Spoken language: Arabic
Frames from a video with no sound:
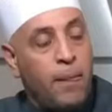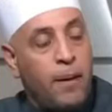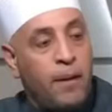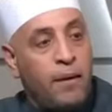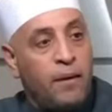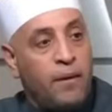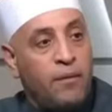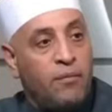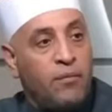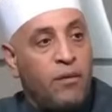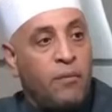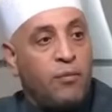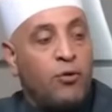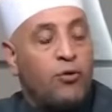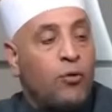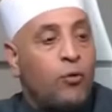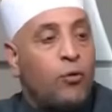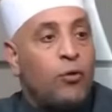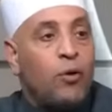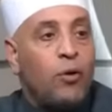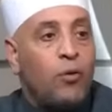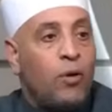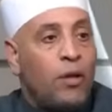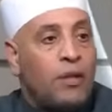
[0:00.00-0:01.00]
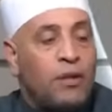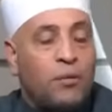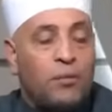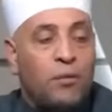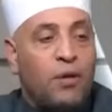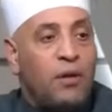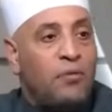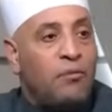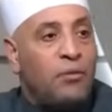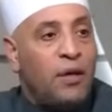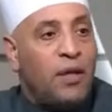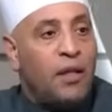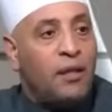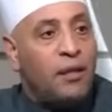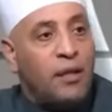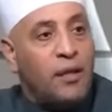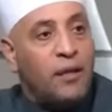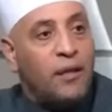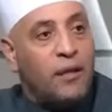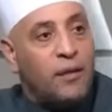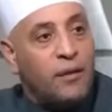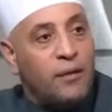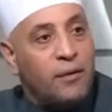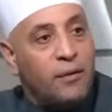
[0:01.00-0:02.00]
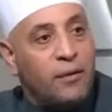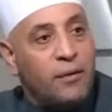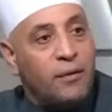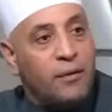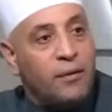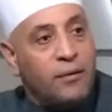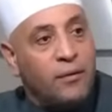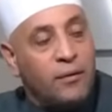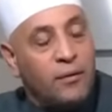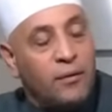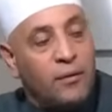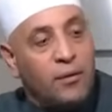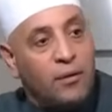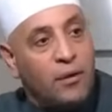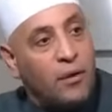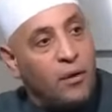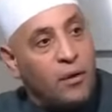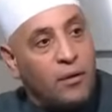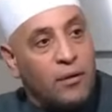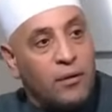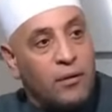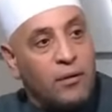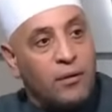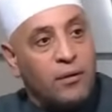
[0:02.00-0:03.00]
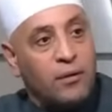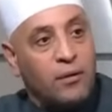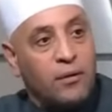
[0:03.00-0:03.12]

فمش في كل وقت بنرفع إيدينا خالص